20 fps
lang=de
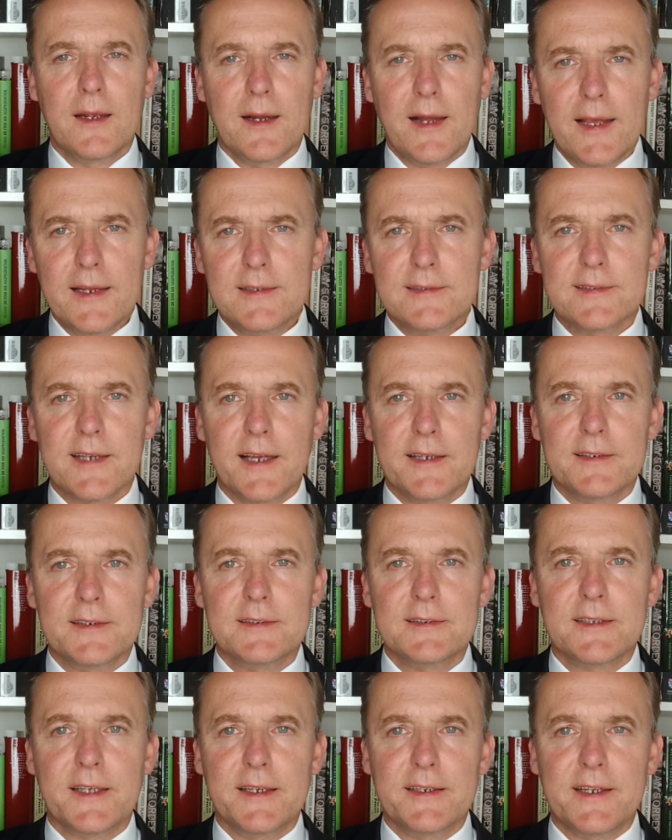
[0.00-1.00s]

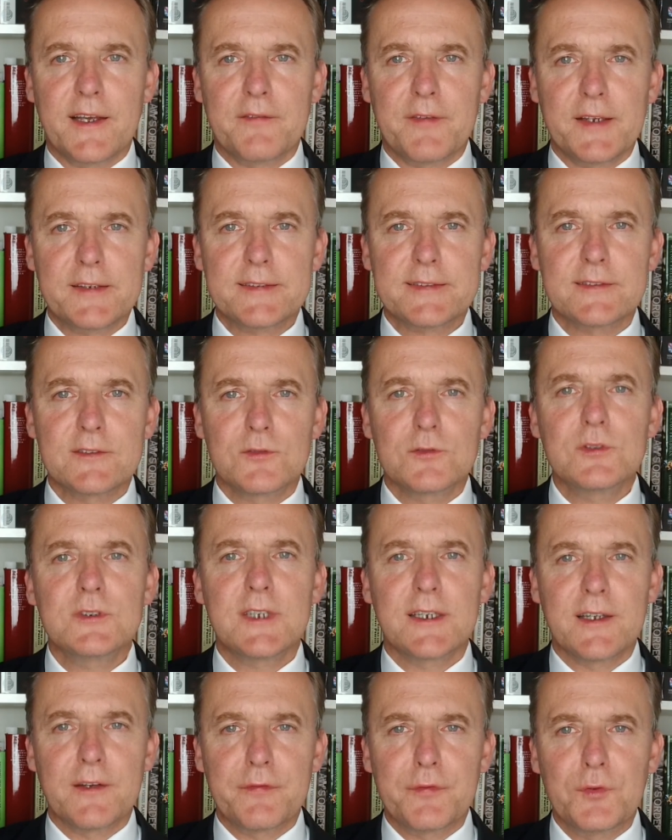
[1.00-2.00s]
Gleichzeitig geht der Westen
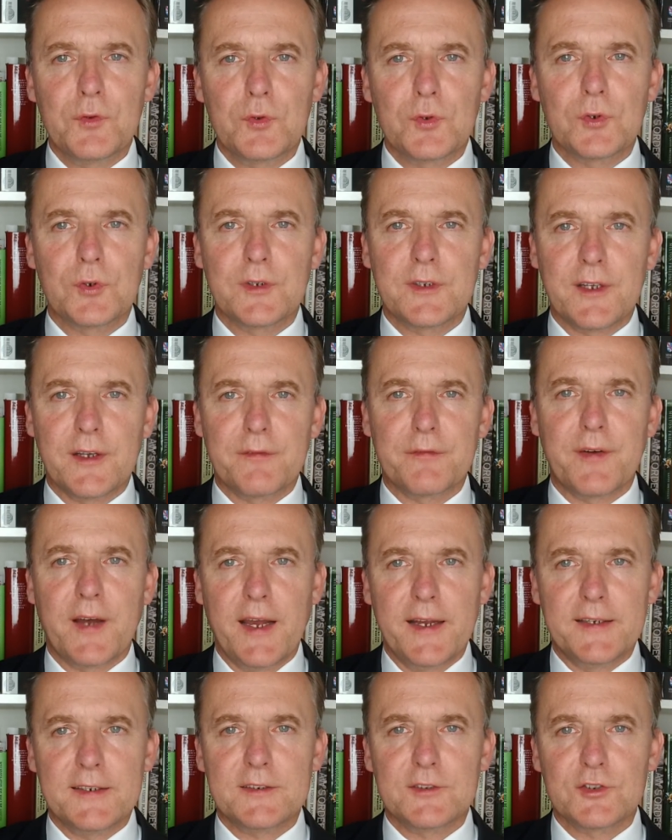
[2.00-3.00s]
unter der Führung der
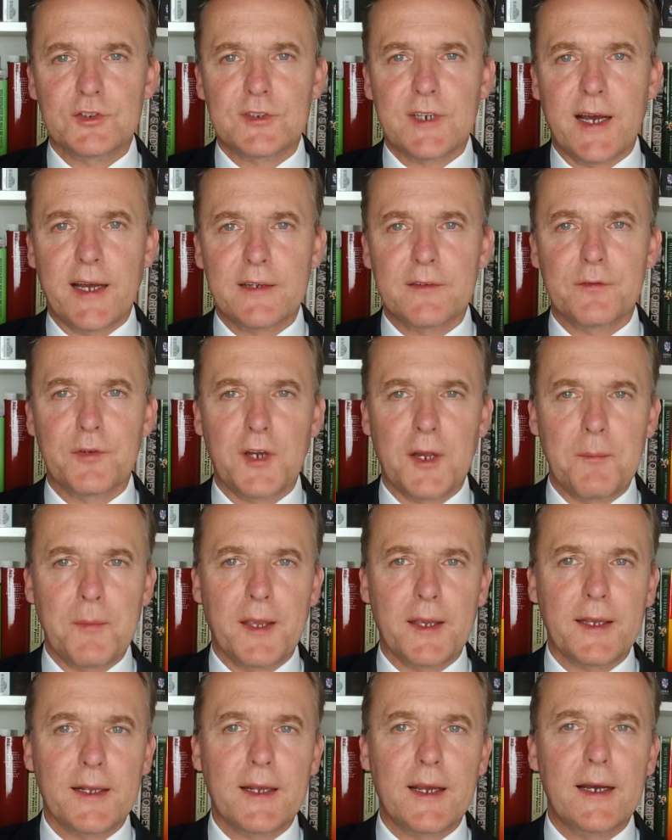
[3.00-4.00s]
Vereinigten Staaten von
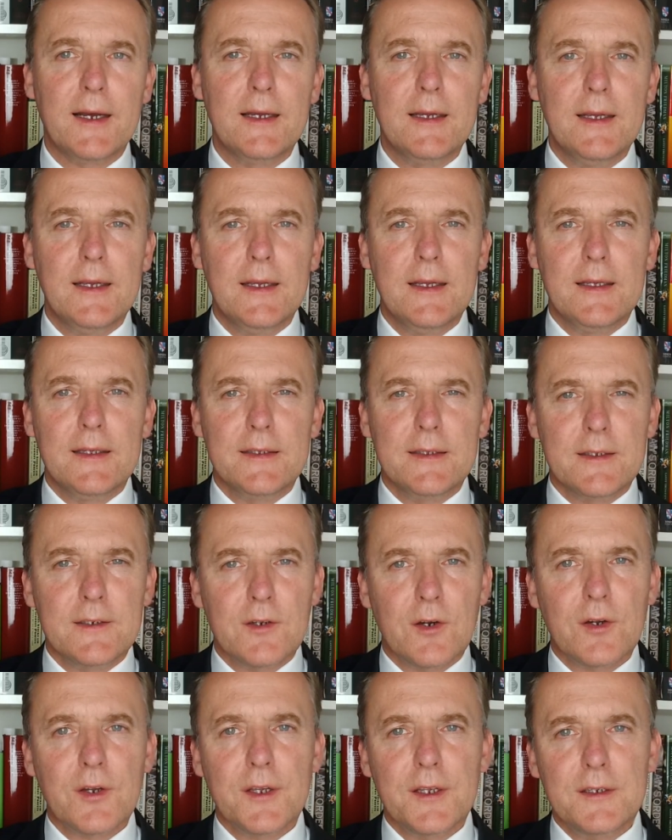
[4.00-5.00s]
Amerika
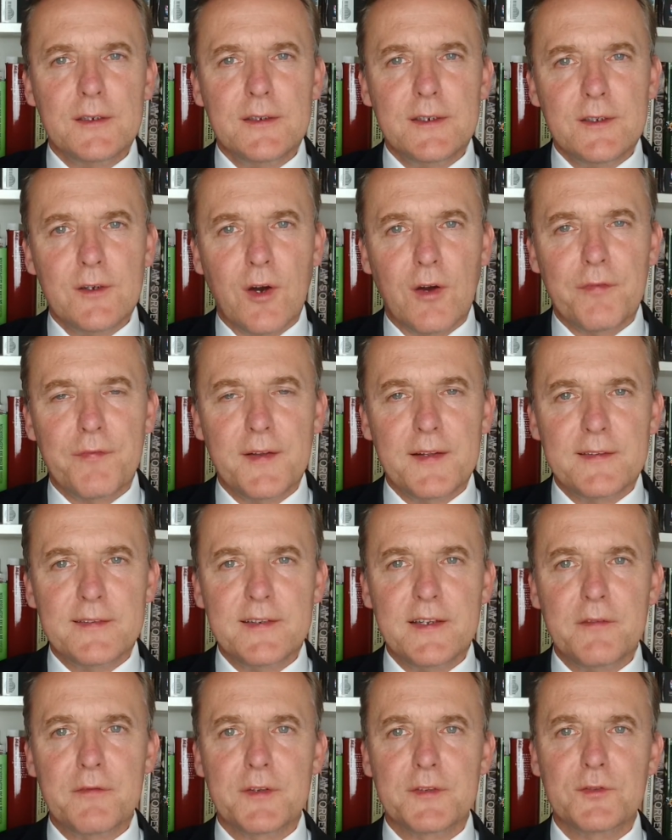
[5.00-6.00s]
jedoch in die
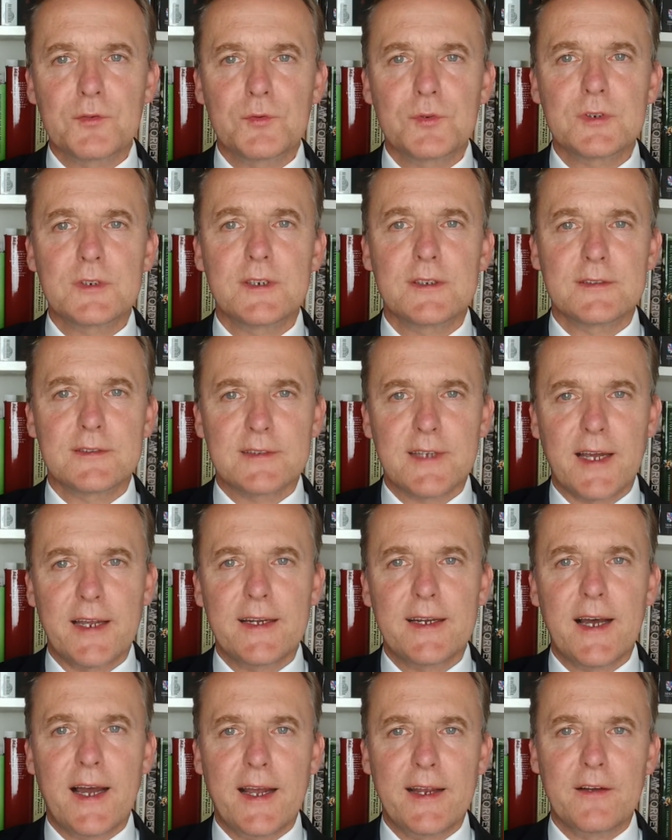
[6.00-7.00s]
Offensive sucht,
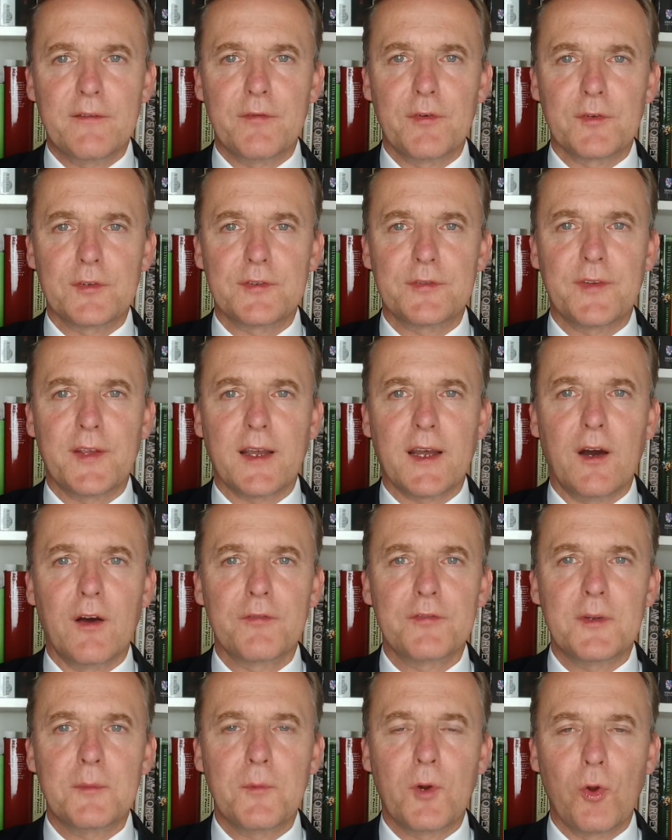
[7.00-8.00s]
seine Einflusssphäre
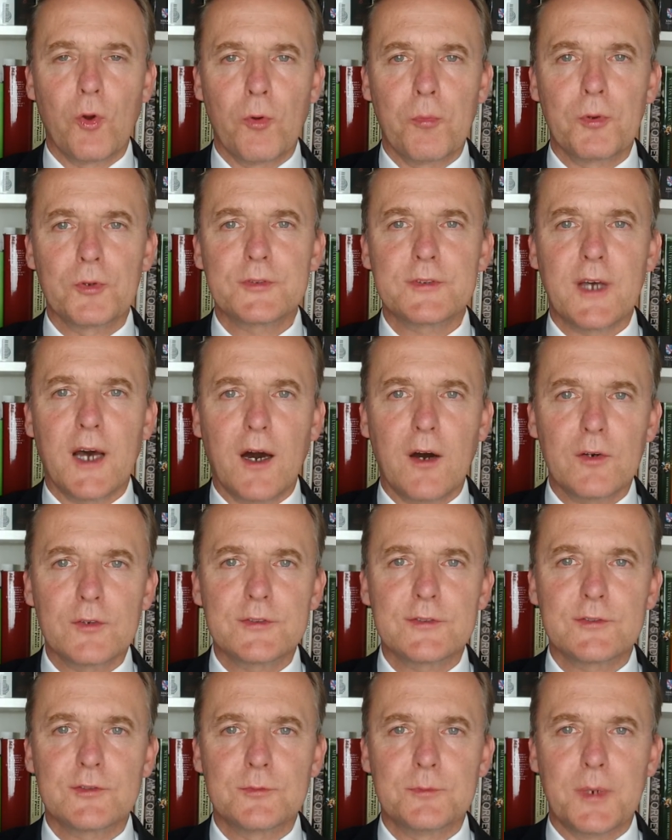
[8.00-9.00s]
auf dem Globus
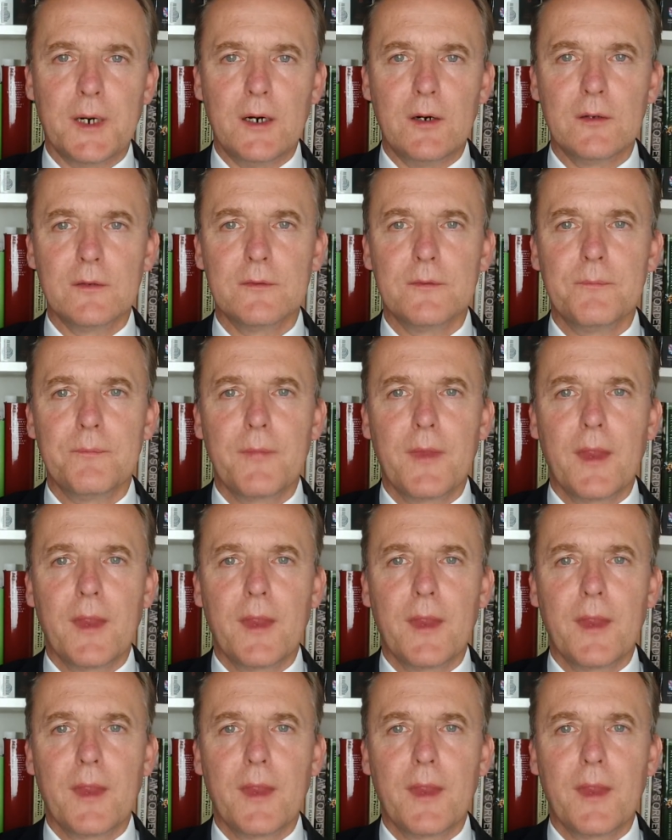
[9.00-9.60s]
auszubauen.